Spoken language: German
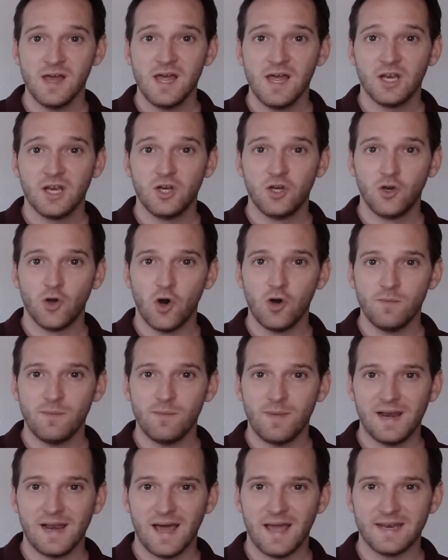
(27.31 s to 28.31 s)

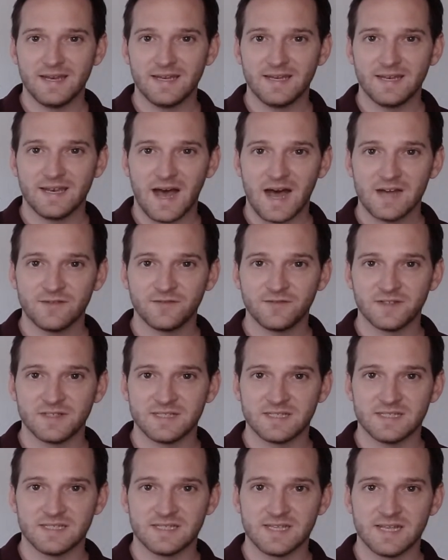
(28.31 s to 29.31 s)
nochmal eine Nachfrist
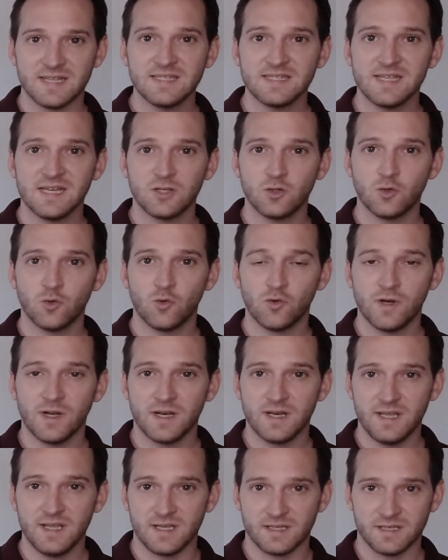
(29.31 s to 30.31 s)
gesetzt hat oder
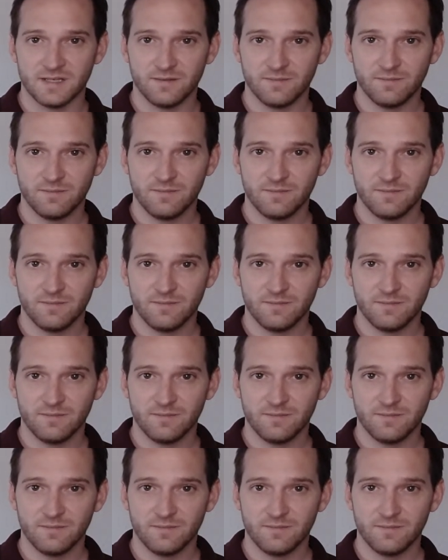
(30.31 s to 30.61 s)
nicht.